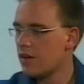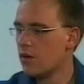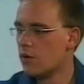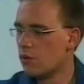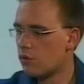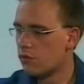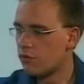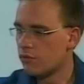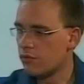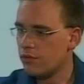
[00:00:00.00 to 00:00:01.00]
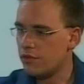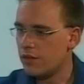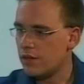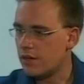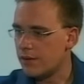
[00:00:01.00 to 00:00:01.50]
o conjunto
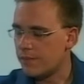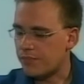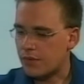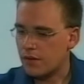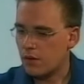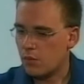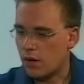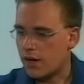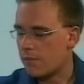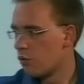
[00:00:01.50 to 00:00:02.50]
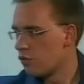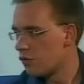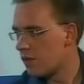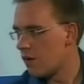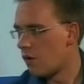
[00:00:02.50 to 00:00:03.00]
de o arcabouço
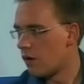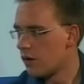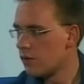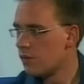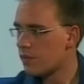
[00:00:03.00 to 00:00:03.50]
teórico